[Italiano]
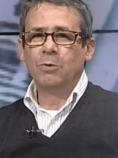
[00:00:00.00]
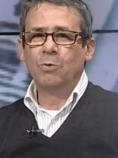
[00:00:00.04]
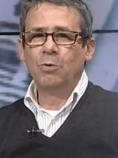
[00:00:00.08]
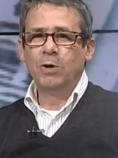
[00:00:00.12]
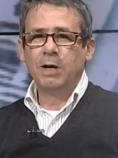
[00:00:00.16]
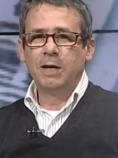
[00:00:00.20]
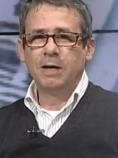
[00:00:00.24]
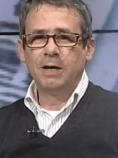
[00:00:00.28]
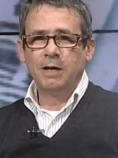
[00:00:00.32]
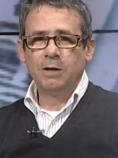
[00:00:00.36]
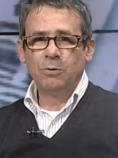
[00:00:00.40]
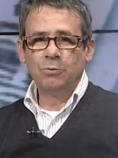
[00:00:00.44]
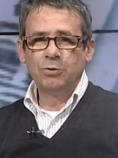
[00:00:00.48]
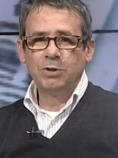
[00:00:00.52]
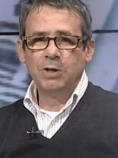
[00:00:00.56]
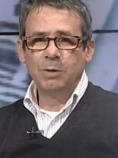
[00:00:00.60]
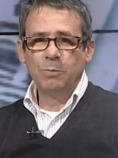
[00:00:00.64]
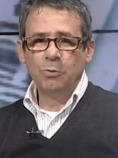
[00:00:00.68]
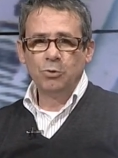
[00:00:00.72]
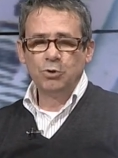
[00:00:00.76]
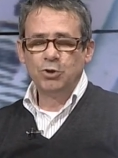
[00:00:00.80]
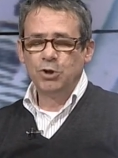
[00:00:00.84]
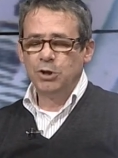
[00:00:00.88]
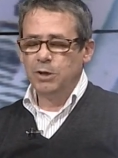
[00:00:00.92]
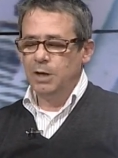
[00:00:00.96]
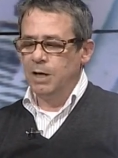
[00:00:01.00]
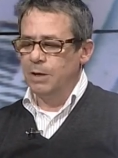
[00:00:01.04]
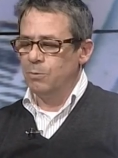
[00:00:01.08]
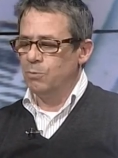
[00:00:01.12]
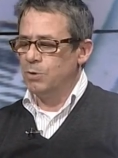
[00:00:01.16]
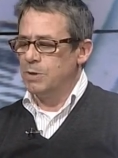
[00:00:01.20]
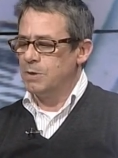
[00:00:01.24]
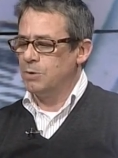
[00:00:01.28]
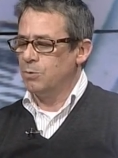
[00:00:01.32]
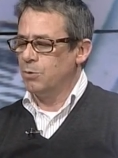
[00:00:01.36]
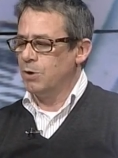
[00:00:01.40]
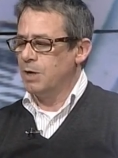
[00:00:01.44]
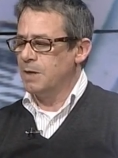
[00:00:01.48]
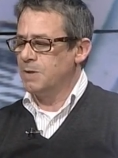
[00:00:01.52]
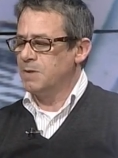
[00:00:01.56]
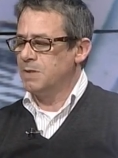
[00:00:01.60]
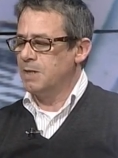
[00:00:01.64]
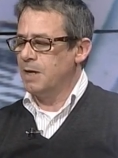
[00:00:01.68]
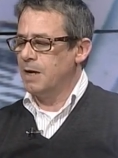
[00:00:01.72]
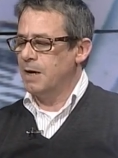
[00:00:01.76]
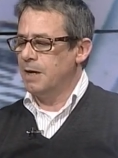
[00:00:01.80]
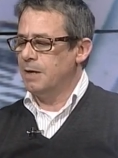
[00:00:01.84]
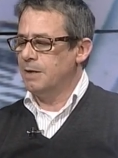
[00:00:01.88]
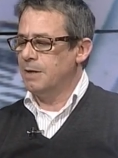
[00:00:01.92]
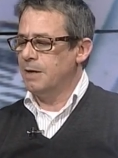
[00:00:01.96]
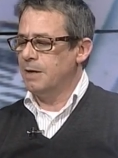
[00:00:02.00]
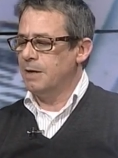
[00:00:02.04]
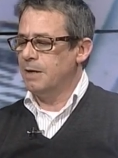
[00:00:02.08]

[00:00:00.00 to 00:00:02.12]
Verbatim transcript: Quella che raccontiamo oggi è una storia strana,